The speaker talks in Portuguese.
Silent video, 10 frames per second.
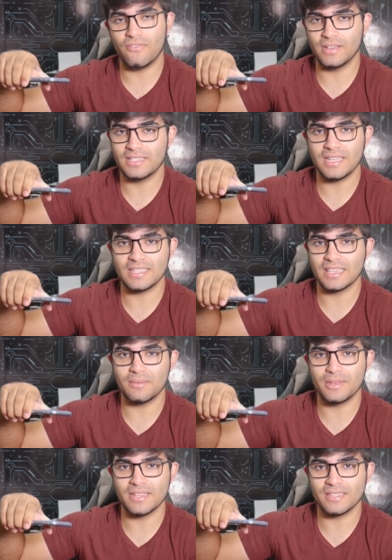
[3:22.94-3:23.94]
fazer
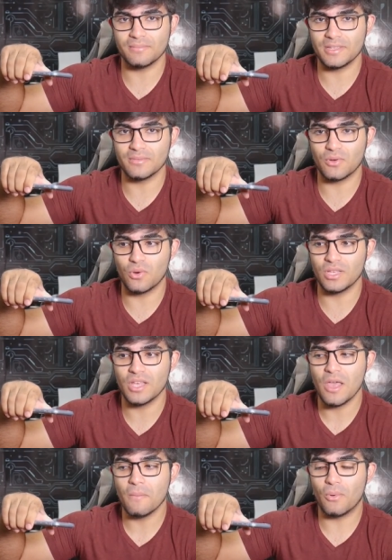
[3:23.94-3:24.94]
exatamente essa mesma coisa,
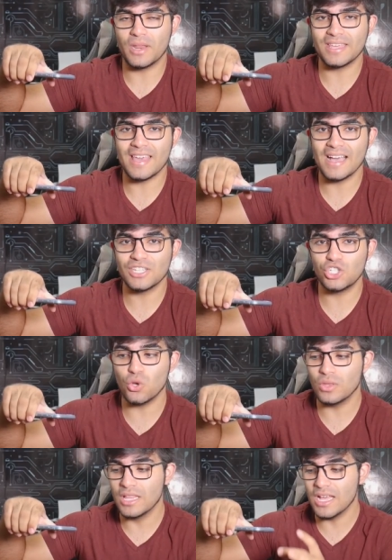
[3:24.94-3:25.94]
porém que
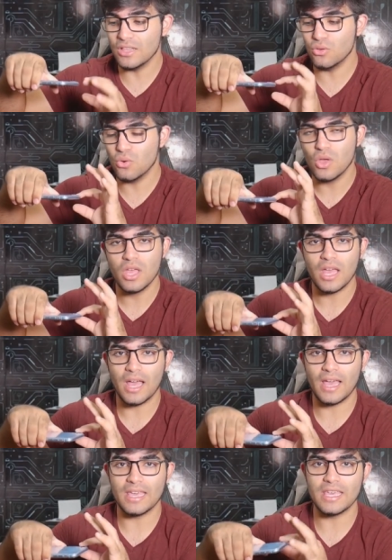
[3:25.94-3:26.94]
acionando
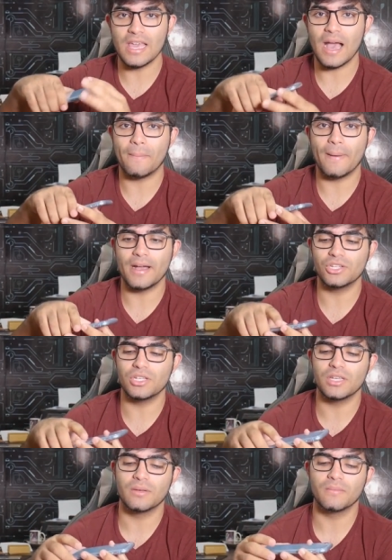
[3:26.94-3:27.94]
aí a
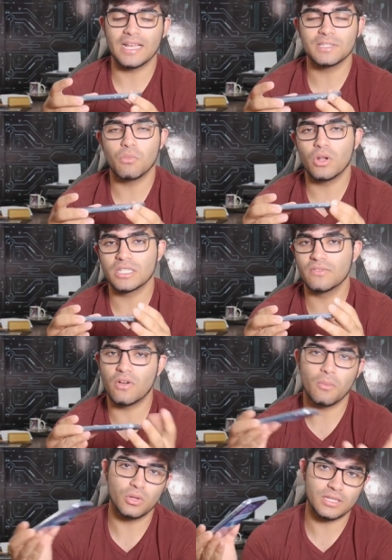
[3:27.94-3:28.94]
parte das molas que
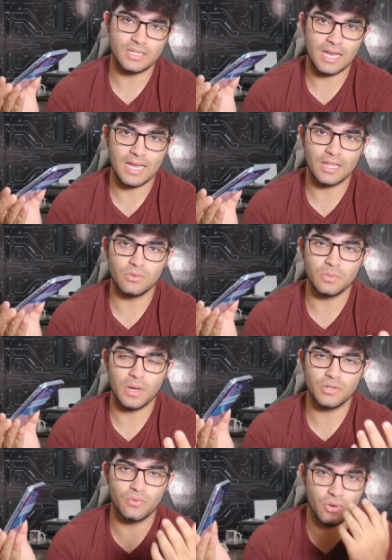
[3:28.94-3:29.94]
vão amortecer a queda do
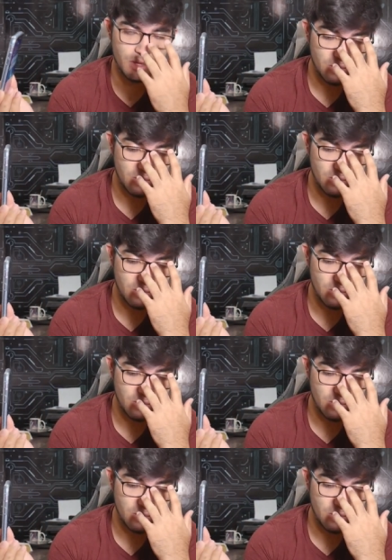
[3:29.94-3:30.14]
smartphone.